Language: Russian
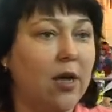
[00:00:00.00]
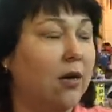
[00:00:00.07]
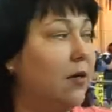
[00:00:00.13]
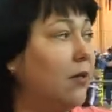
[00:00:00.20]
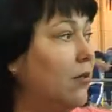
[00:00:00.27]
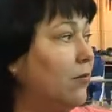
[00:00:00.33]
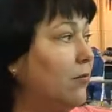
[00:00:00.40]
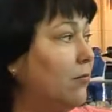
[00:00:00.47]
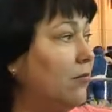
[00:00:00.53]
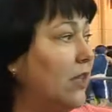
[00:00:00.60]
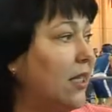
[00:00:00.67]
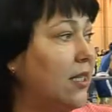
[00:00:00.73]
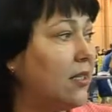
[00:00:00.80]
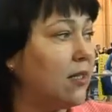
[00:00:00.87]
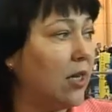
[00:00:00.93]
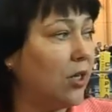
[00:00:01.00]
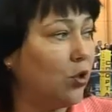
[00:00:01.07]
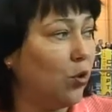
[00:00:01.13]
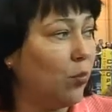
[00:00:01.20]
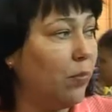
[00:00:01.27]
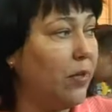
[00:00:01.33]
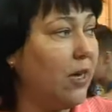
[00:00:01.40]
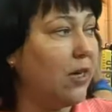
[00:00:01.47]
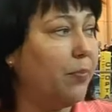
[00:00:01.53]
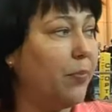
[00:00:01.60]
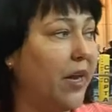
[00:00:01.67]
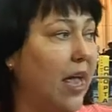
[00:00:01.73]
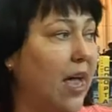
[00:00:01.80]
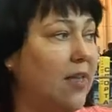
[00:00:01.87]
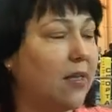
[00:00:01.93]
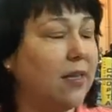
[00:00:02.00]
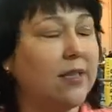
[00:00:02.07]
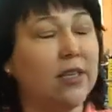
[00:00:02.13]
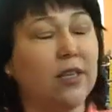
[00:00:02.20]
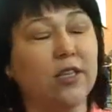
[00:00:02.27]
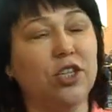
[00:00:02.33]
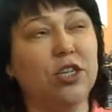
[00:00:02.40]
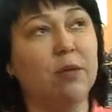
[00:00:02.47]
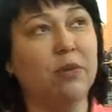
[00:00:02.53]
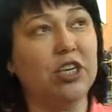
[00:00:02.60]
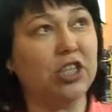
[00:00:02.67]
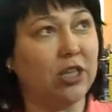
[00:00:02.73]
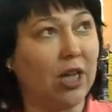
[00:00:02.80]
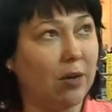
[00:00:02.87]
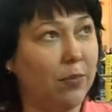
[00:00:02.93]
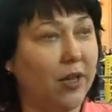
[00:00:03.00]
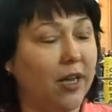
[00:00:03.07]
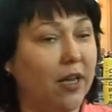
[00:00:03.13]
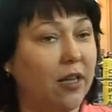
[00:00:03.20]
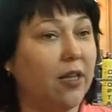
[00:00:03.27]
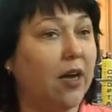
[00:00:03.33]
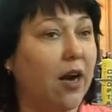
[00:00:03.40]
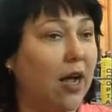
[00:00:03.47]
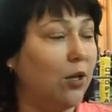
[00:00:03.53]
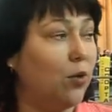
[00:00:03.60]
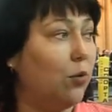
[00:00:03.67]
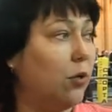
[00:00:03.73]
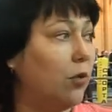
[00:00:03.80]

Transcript: Э, надо сказать, что мероприятие достаточно масштабное и это радует.